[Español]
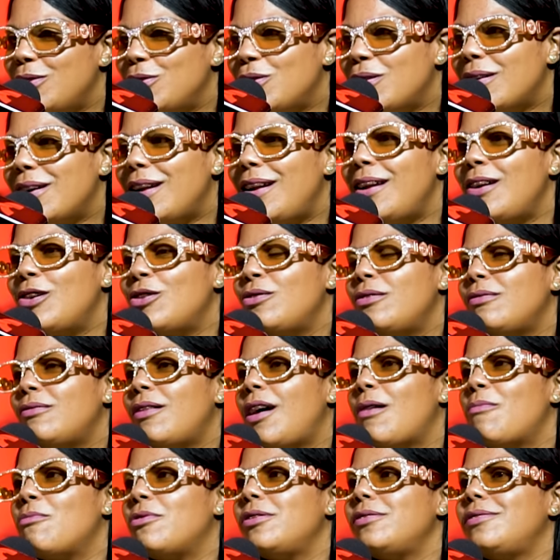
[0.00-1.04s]
no que le encontré un
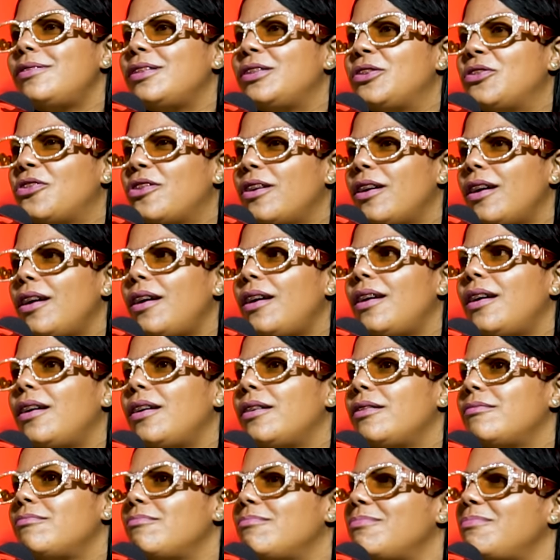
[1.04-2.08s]
amor, sino que
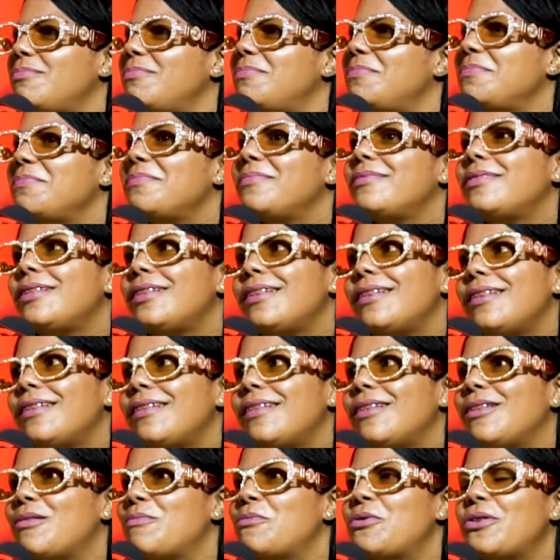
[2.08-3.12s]

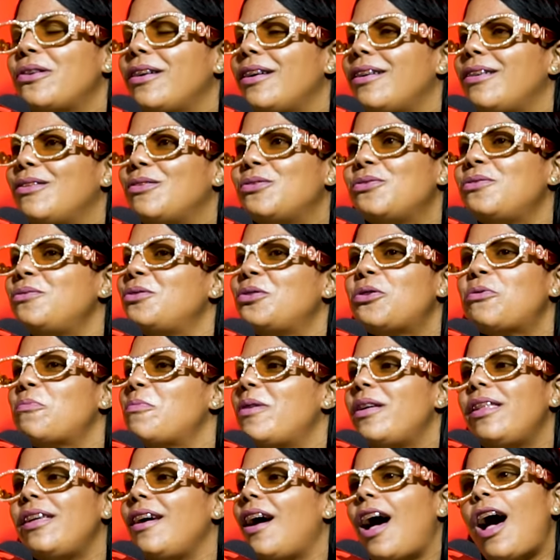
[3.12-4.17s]
como que no, no
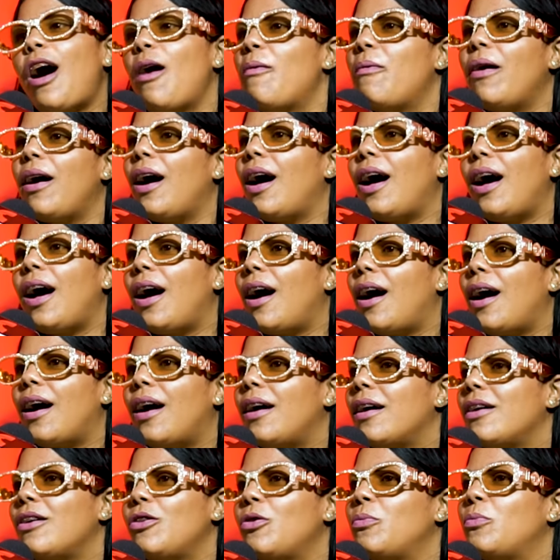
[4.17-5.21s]
me
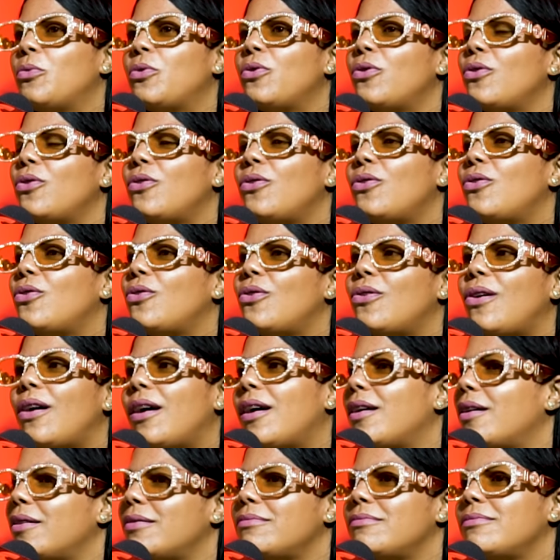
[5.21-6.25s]
dejaba
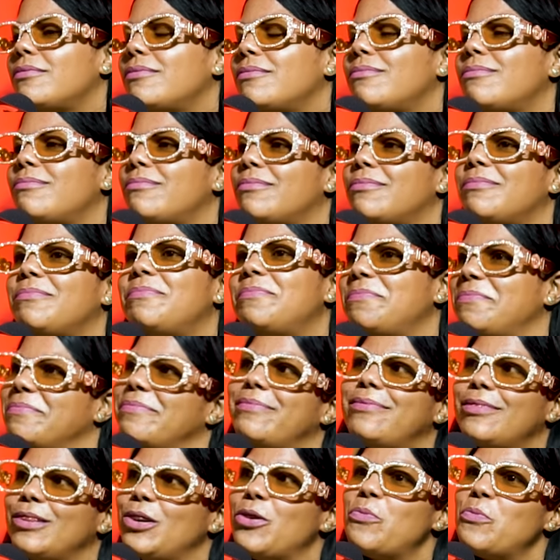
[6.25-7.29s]
como
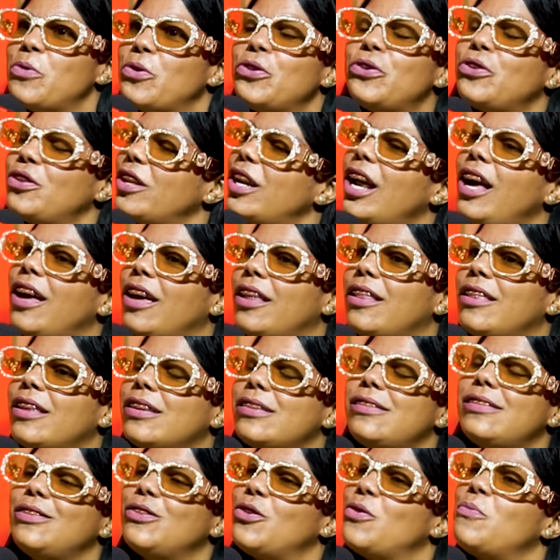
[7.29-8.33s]
como de otra gente,
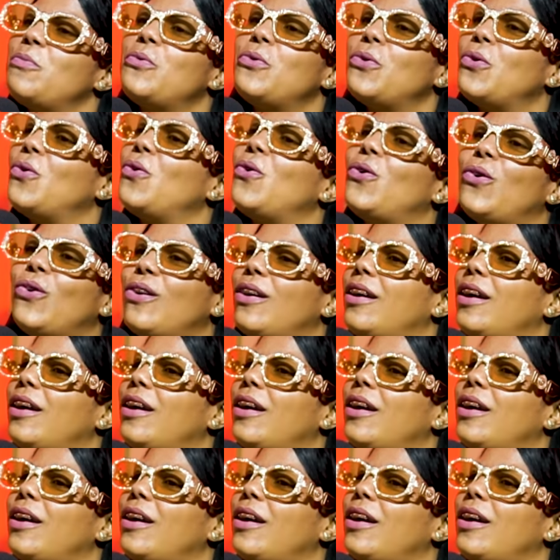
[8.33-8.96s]
así como